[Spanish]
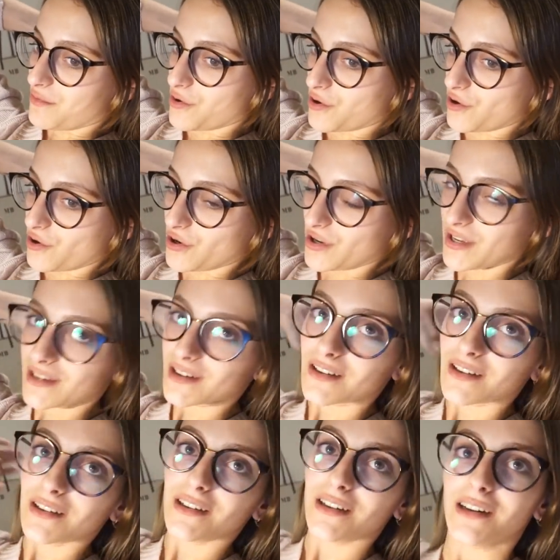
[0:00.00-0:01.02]
por hoy
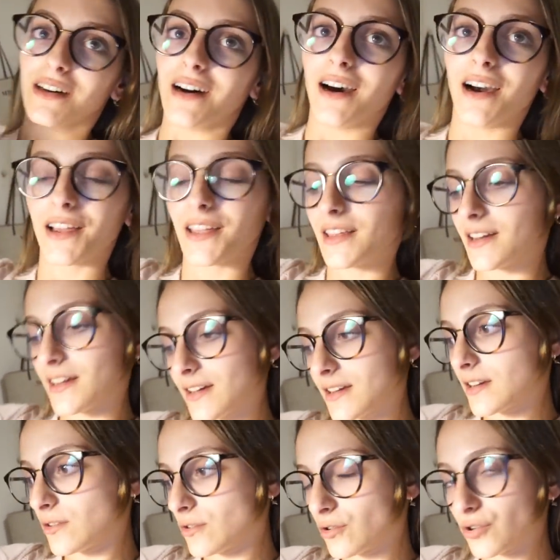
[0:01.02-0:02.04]
aquí en el
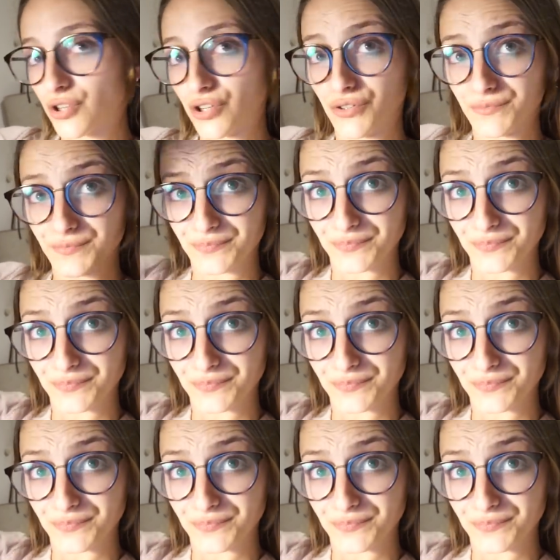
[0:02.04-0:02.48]
escritorio.